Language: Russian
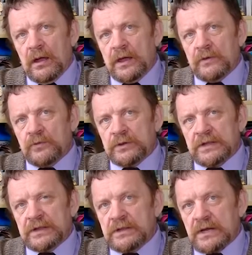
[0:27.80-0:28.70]
И вот
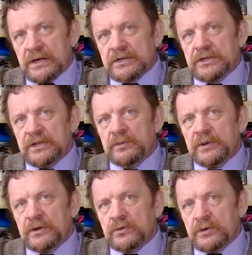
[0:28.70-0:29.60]
однажды
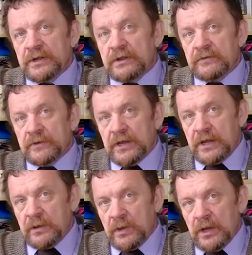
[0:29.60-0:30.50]
приходит
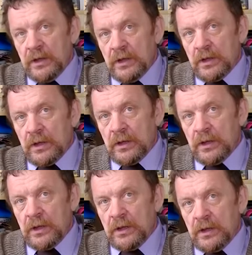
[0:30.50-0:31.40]
время,
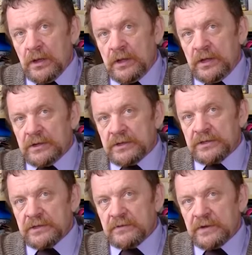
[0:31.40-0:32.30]
и
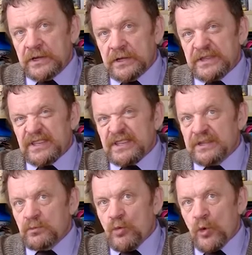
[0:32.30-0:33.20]
этот скворец
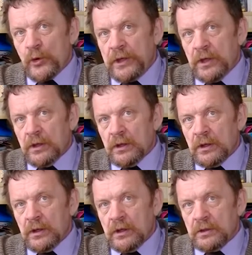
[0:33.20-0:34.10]
зимой –
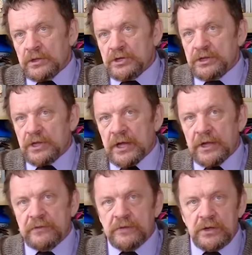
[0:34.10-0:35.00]

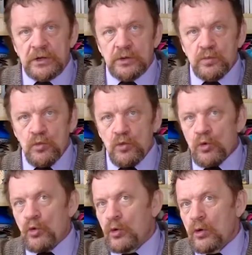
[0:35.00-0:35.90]
начинает видеть
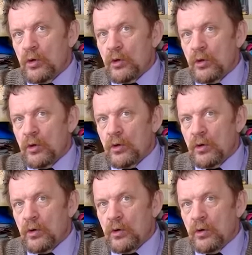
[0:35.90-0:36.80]
муху.
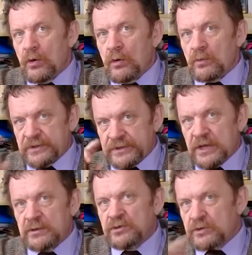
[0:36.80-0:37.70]
Мы
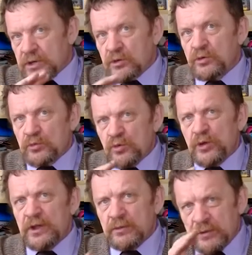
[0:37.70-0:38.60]
знаем, что никакой
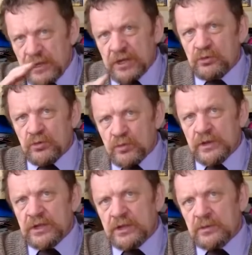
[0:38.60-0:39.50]
мухи нету и
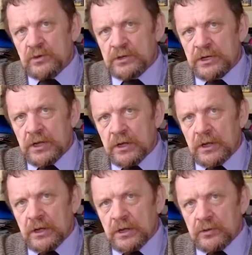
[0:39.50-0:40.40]
быть не может,
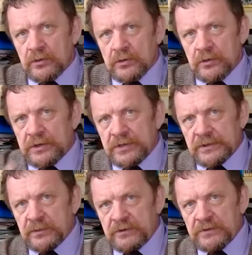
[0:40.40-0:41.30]
но он ее так
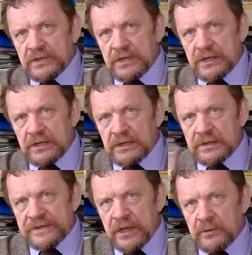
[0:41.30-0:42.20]
сопровождает
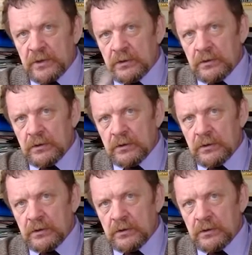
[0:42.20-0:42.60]
глазами.